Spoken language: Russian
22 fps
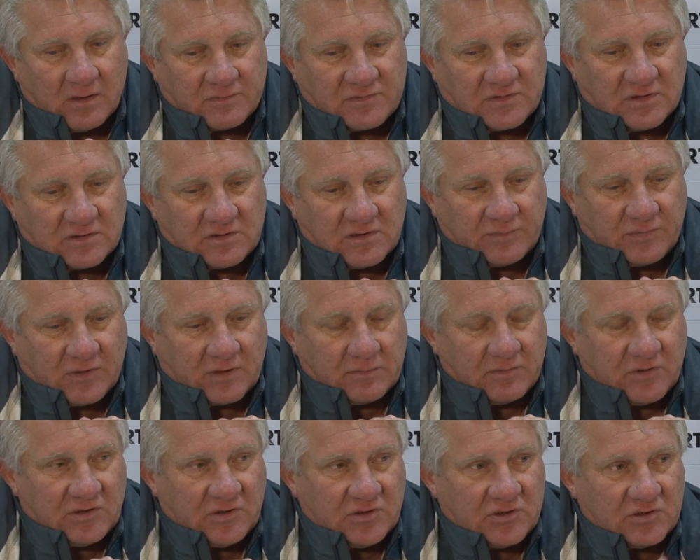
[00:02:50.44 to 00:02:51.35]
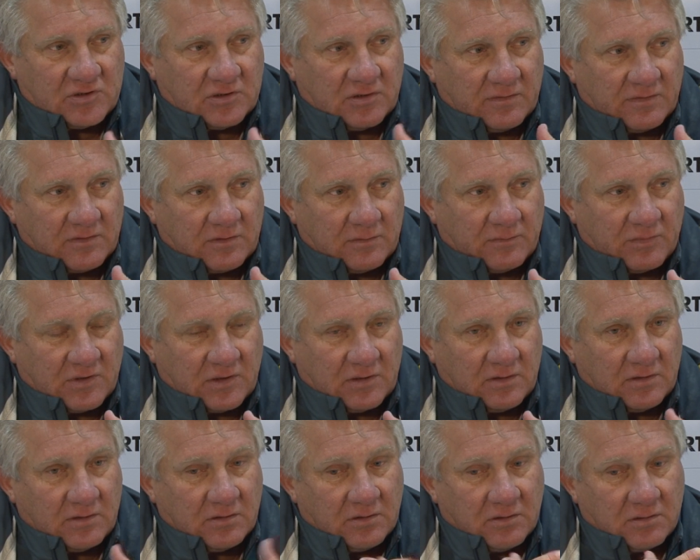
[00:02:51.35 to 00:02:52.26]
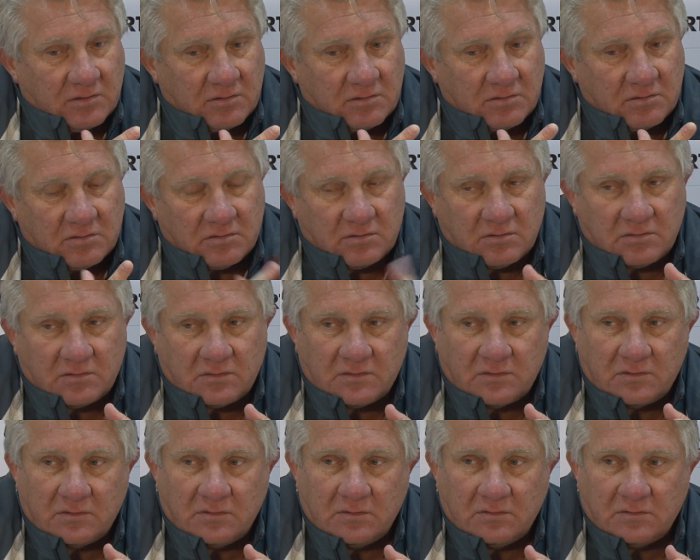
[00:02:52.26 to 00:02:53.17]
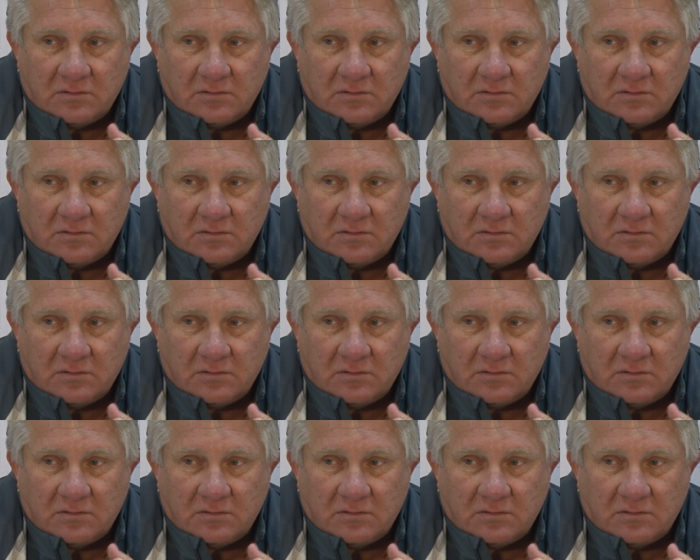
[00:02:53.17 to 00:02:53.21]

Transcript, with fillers: вот, то прагматично в этом плане. Но. Ну,